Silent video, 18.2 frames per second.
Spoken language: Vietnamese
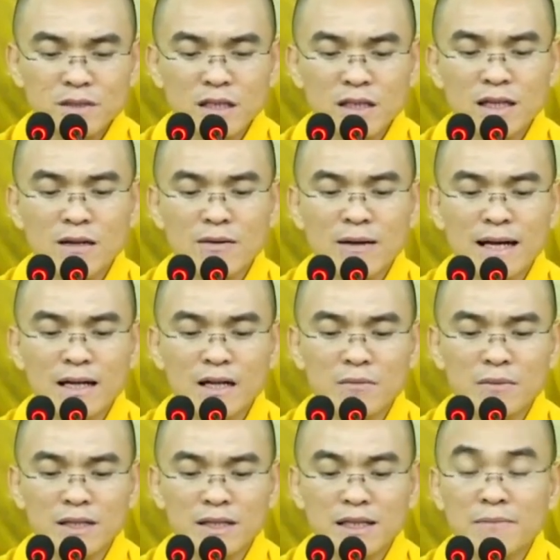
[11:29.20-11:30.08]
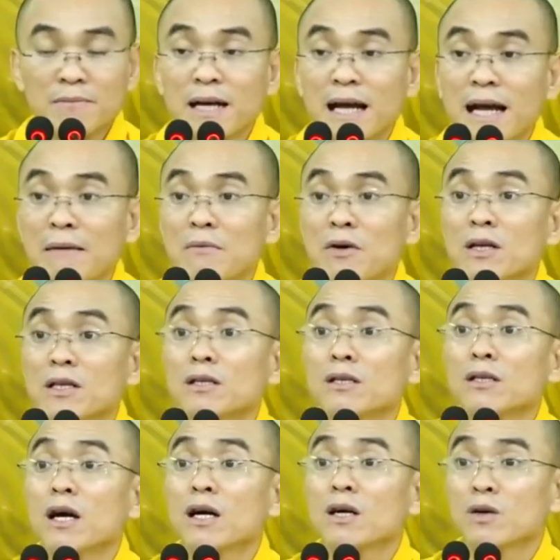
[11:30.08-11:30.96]
nếu ai có bị trầm cảm hoặc
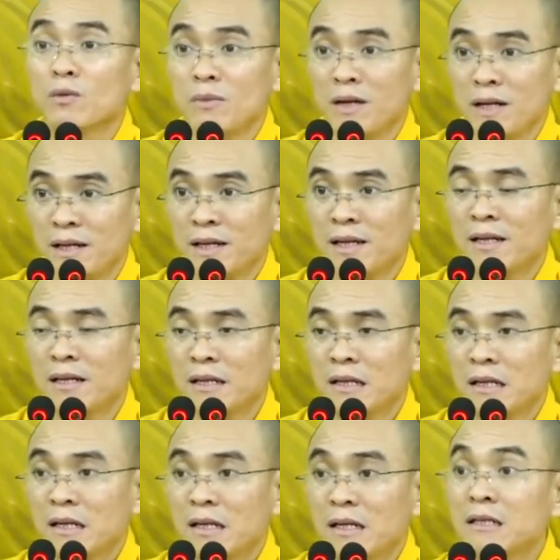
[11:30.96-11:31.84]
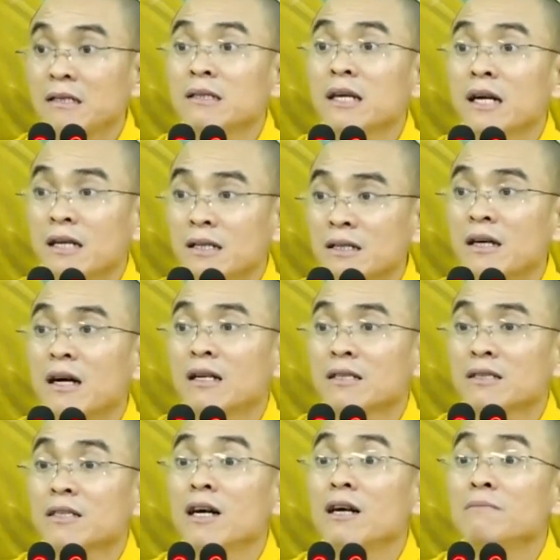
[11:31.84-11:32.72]
người thân của mình á hướng dẫn cho
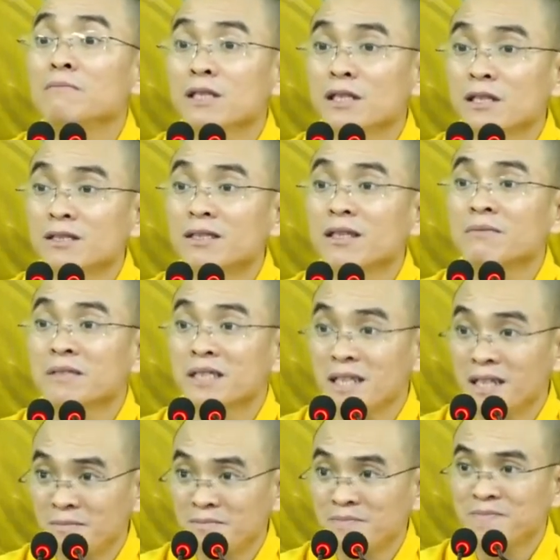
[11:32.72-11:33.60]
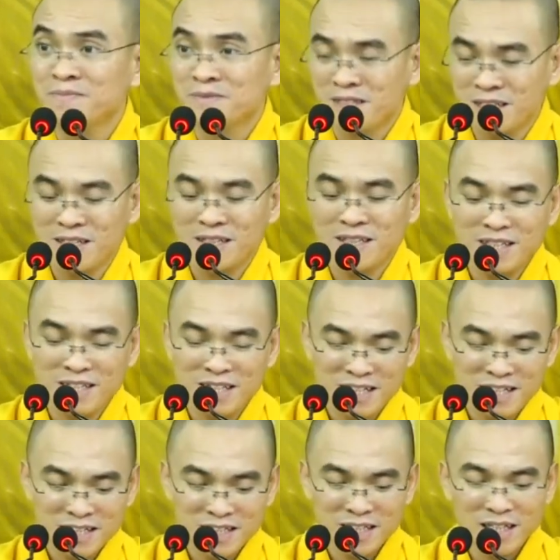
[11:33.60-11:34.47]
họ sớm chữa sớm sớm rồi
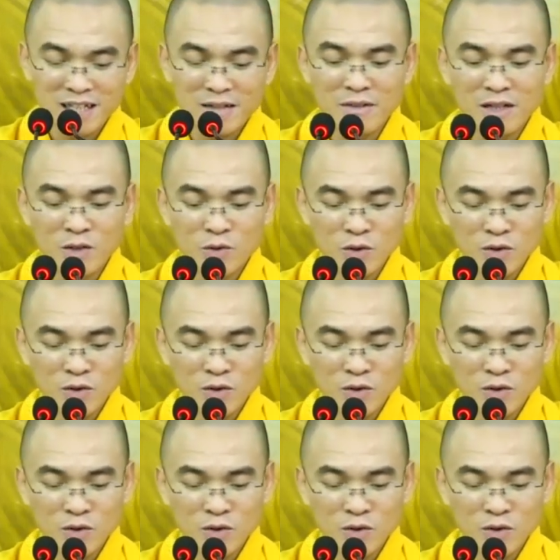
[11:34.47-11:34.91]
xin cảm ơn